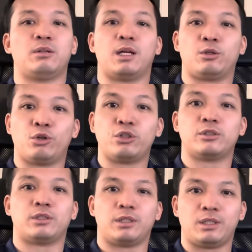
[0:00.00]
la gauche
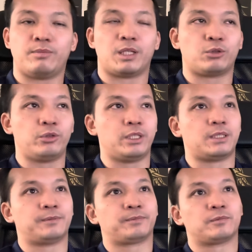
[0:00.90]
et des
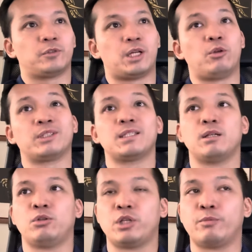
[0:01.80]
macronistes. Voilà, donc ça c'est
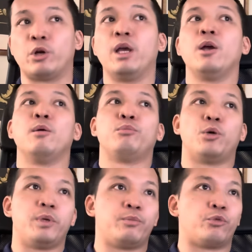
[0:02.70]
le deuxième point.
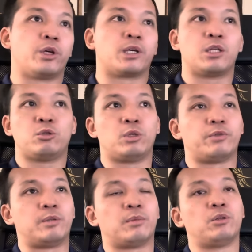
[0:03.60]
Premier point, réseau,
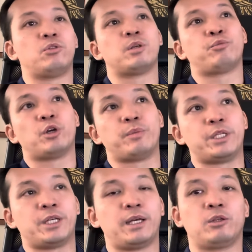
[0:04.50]
événement. Deuxième point,
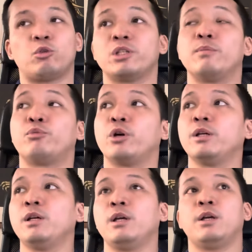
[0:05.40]
média Et troisième
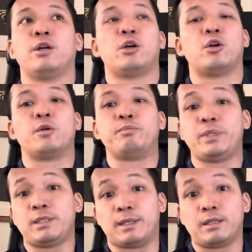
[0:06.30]
point,
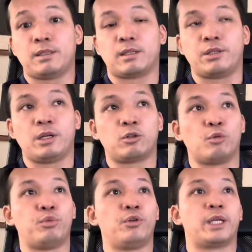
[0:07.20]
business, c'est-à-dire qu'on
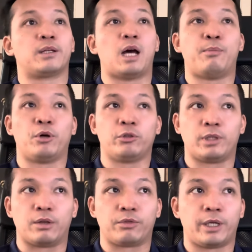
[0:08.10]
peut être apporteur
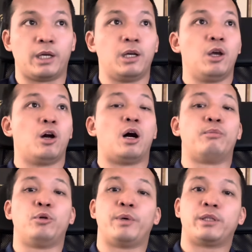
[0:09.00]
d'affaires, on
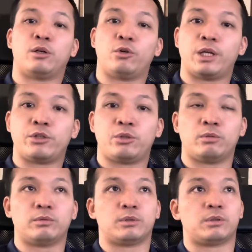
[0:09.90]
peut mettre en
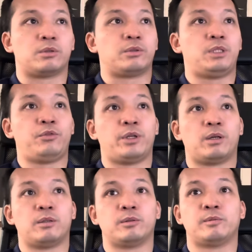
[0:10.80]
relation
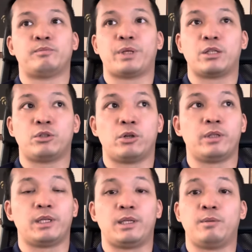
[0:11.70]
différentes personnes
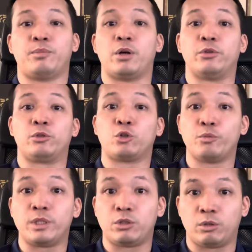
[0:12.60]
et prendre une
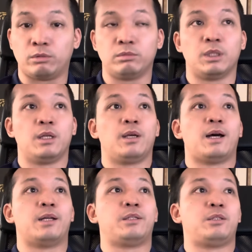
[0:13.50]
commission
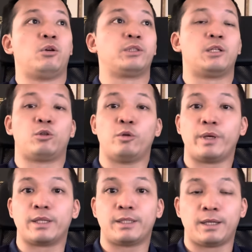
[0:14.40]
ah, donc c'est
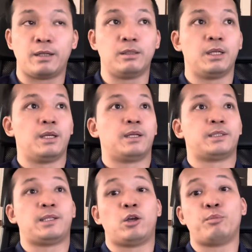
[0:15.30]
commercial.
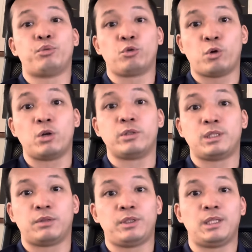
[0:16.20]
C'est d'ailleurs pourquoi le
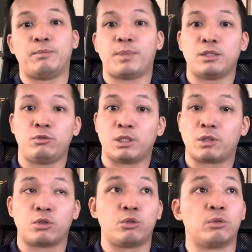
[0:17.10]
CFI n'est pas une
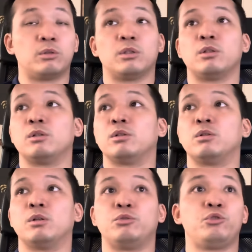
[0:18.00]
association
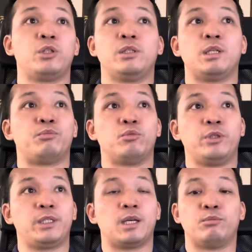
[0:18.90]
euh, d'utilité
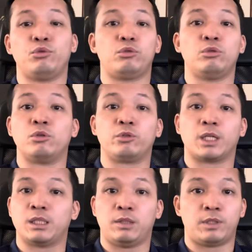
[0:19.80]
publique et à but non
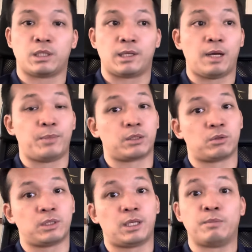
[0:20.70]
lucratif, etc. Parce que
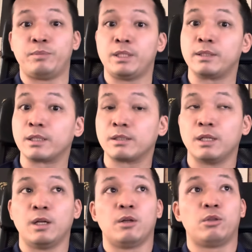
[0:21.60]
c'est un business
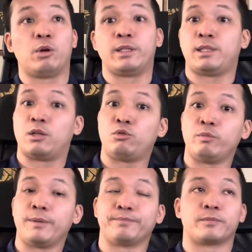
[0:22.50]
et c'est
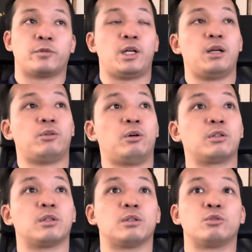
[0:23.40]
assumé. Voilà,
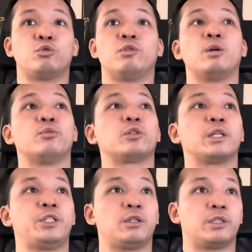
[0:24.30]
donc euh, souvent on me
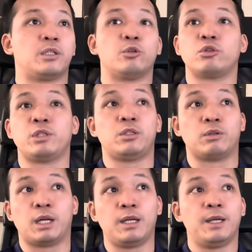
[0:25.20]
critique en disant oh, ceci,
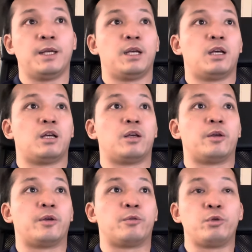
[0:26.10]
cela.
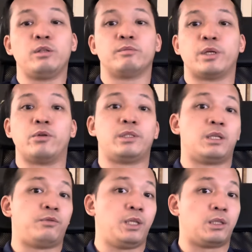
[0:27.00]
Euh, oui, mais le
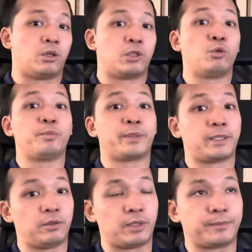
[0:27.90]
CFI est un réseau
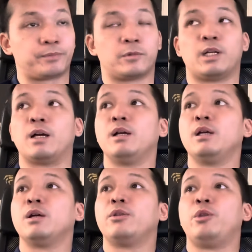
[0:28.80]
privé. Voilà.
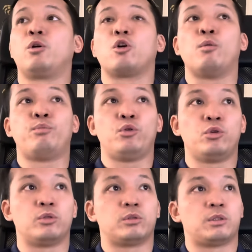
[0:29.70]
Donc on
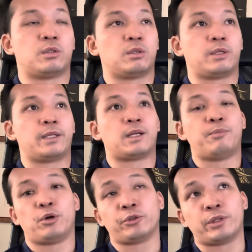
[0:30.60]
peut être à
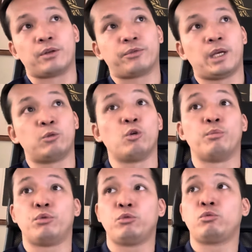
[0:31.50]
porte d'affaires ou on
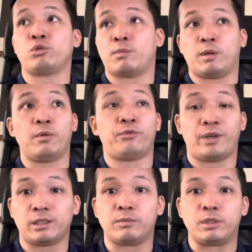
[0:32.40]
peut tout simplement
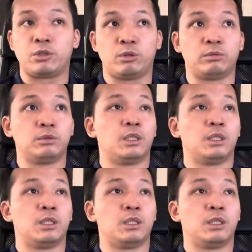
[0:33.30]
faire des missions